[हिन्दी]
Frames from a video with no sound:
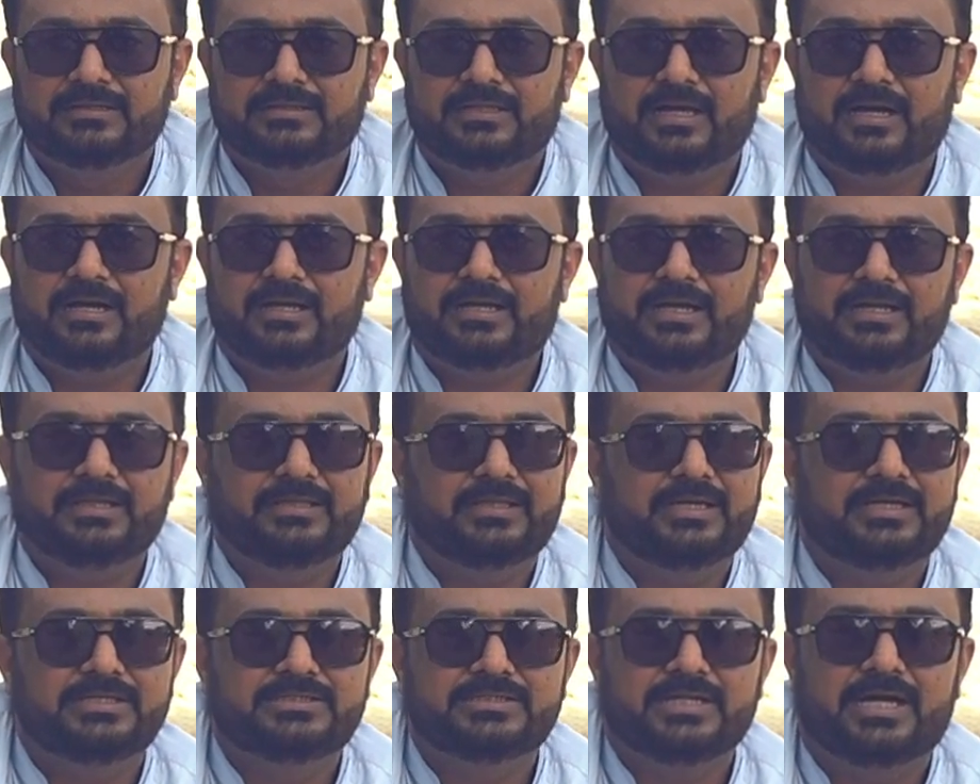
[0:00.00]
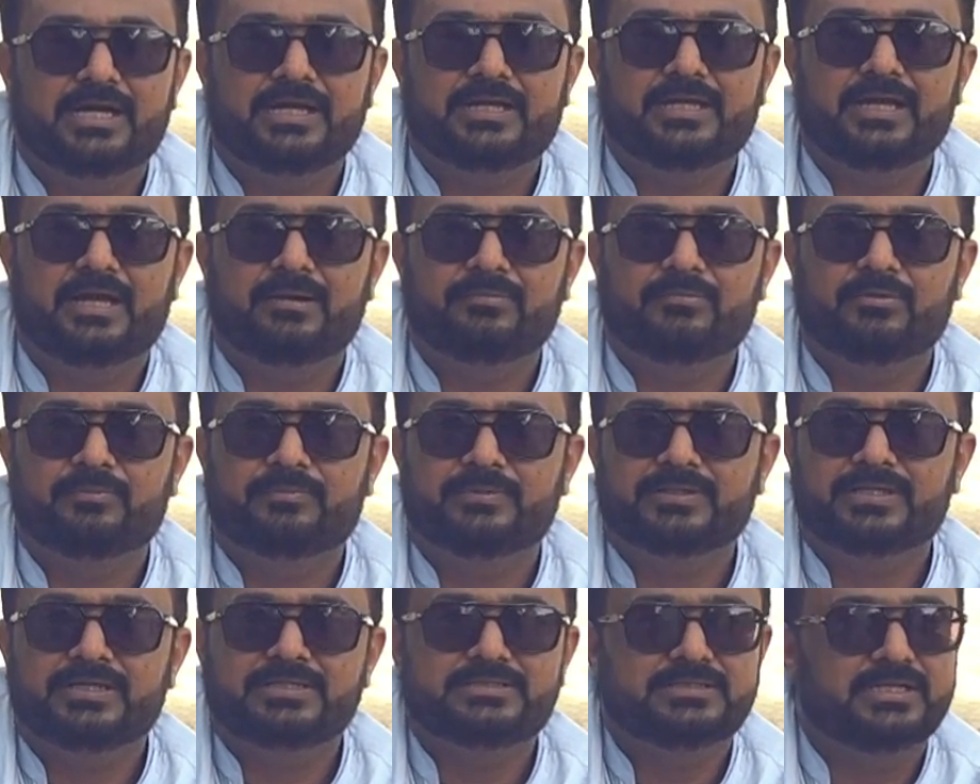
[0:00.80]
ताकि अंदर जाके आपको
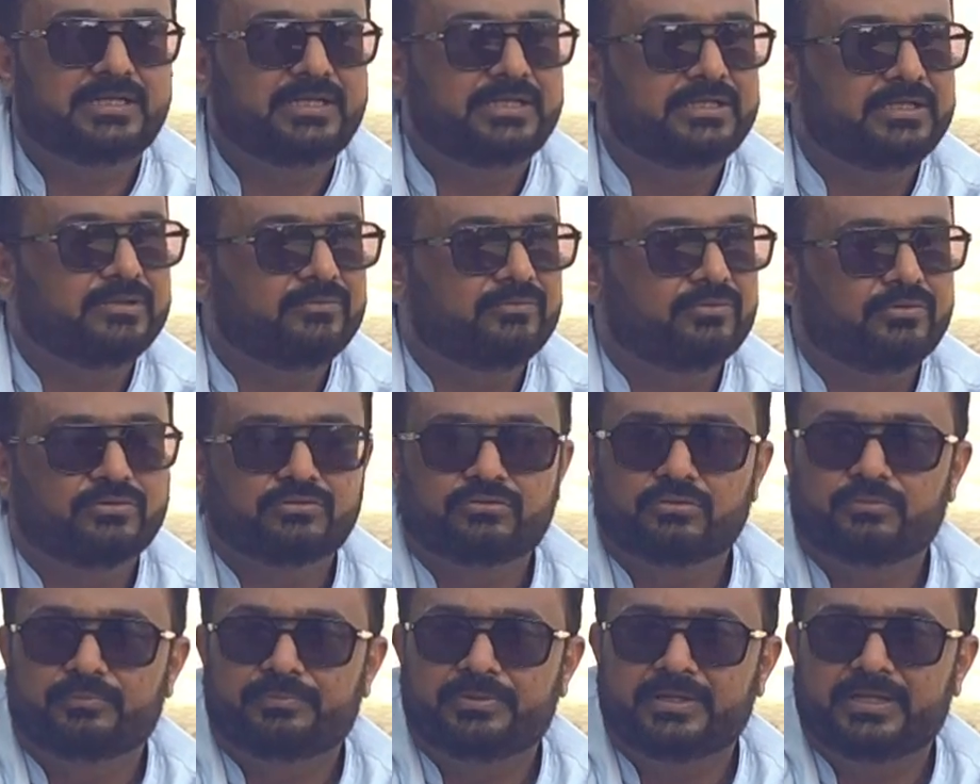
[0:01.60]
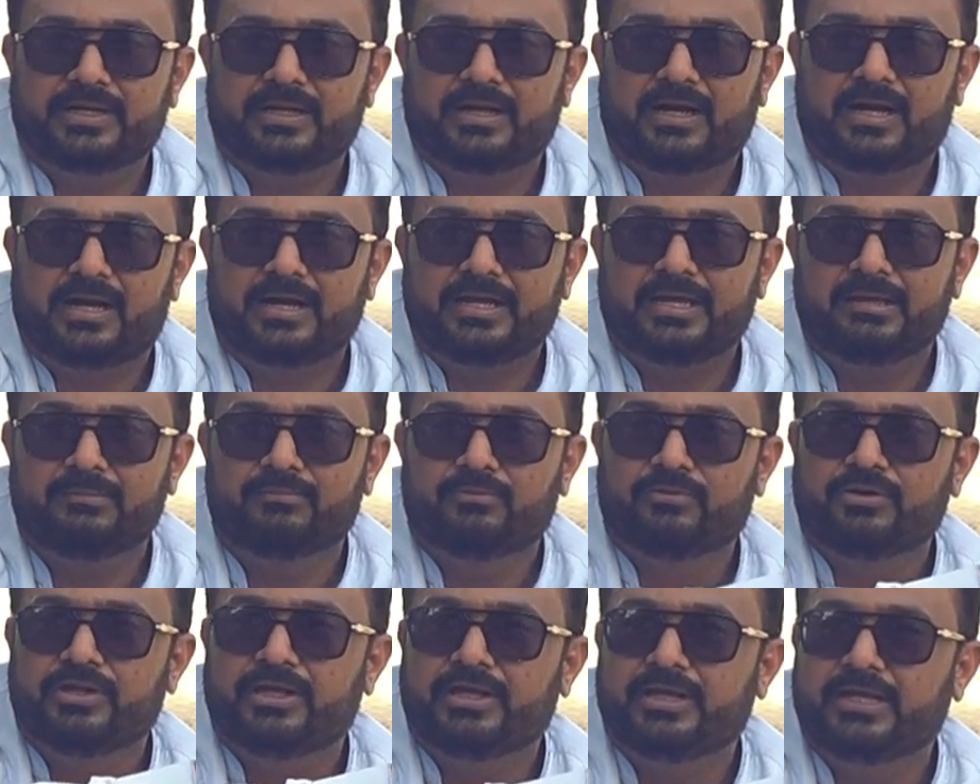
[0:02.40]
पता चले जी वो तो फिर आगे
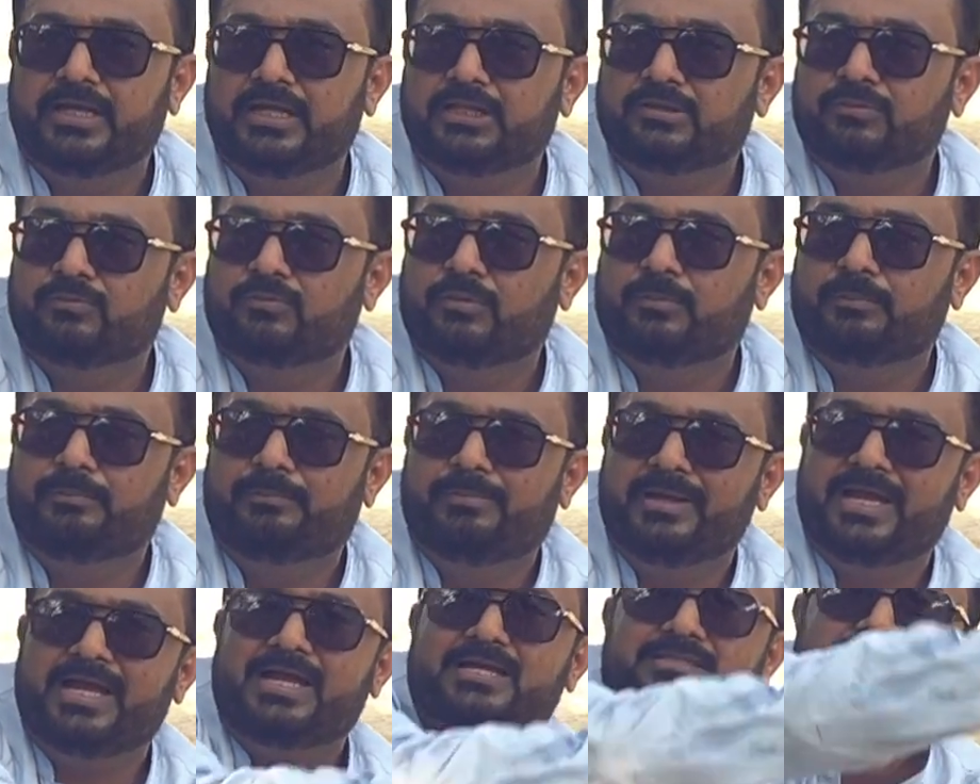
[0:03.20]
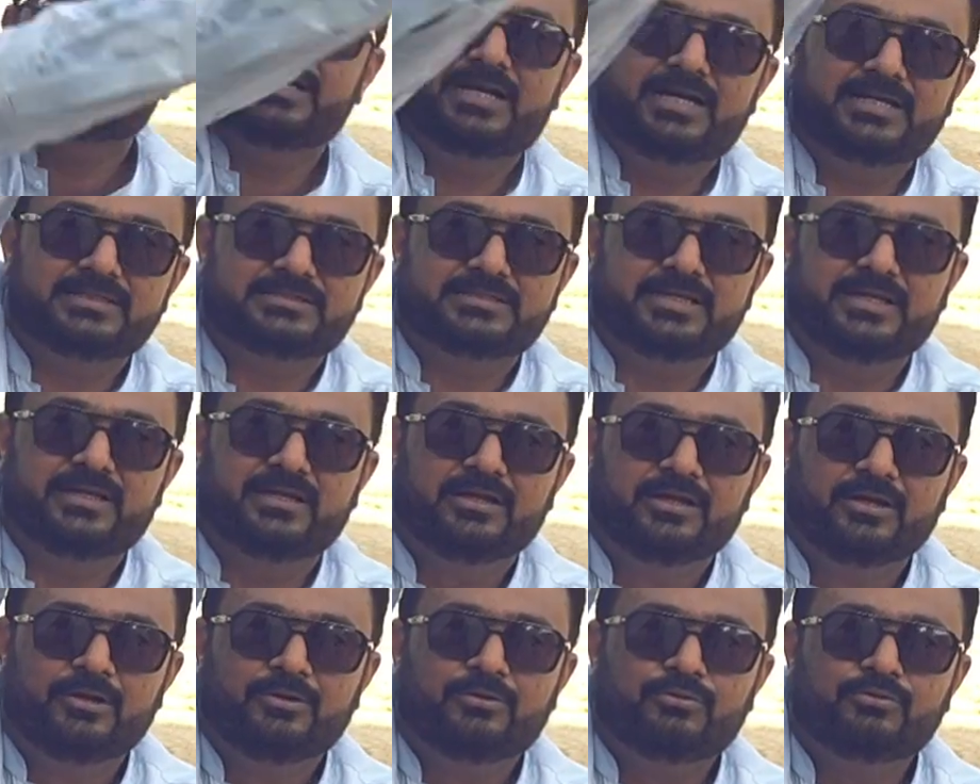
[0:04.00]
मुड़ेंगे तो वो बैक साइड से
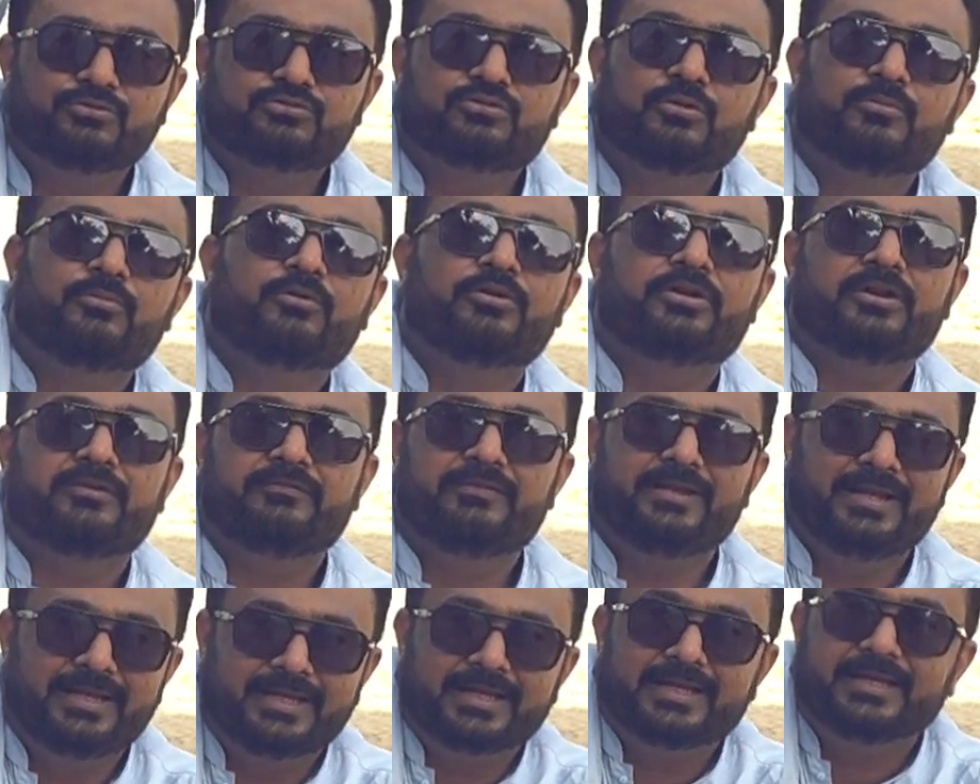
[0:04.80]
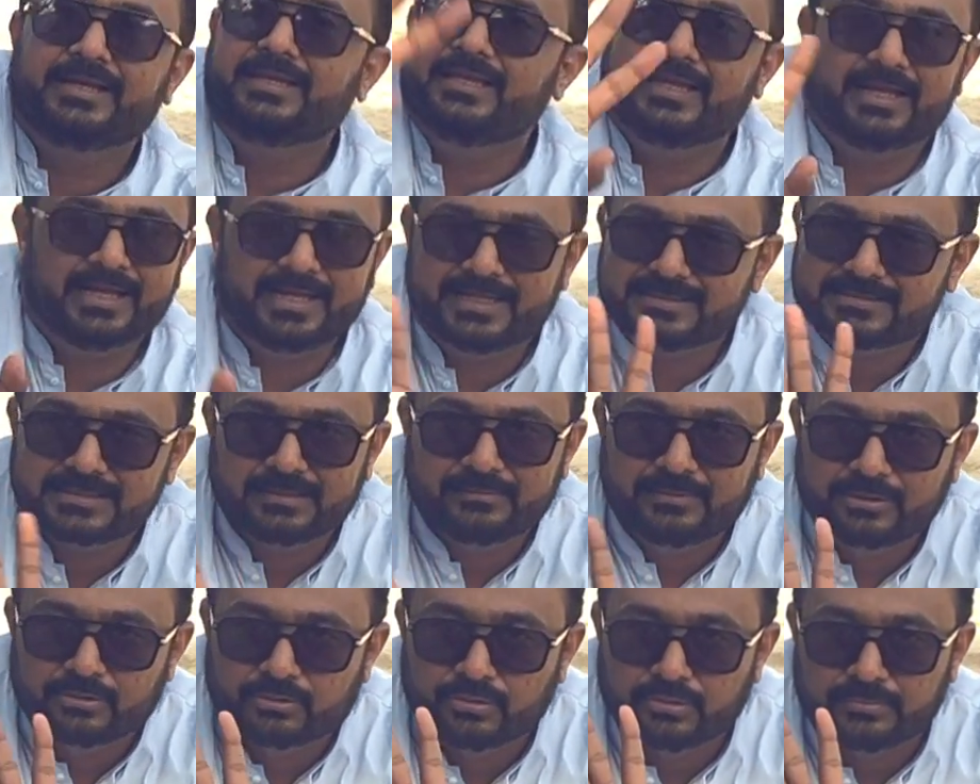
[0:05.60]
उसको मोटरवे लगनी है
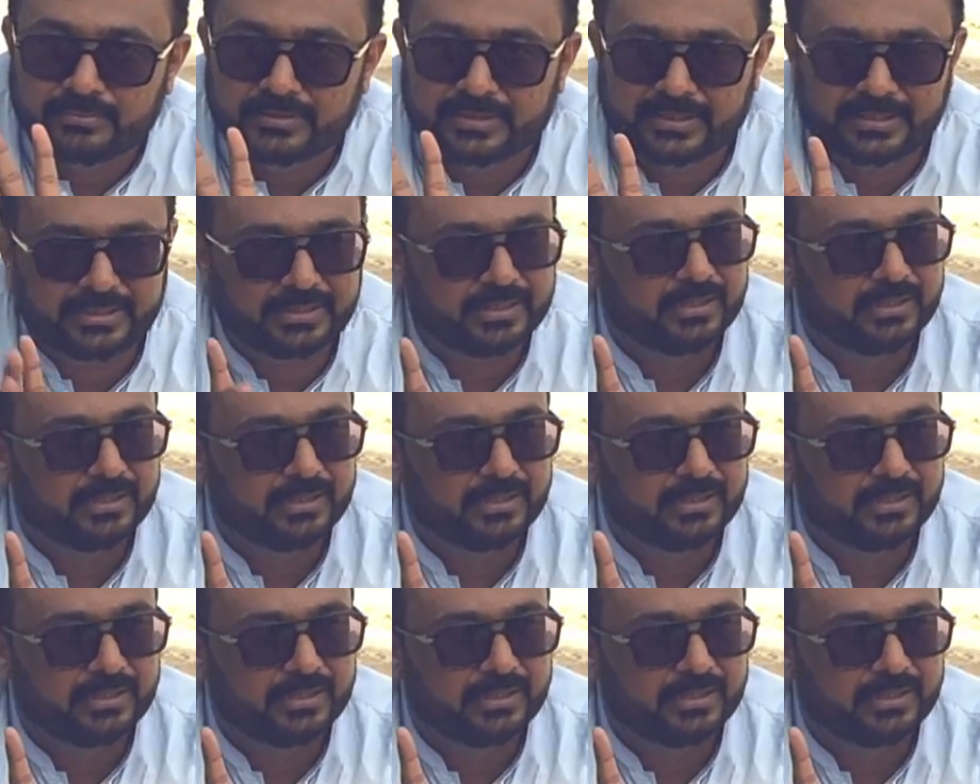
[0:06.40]
ऐसा बिल्कुल भी नहीं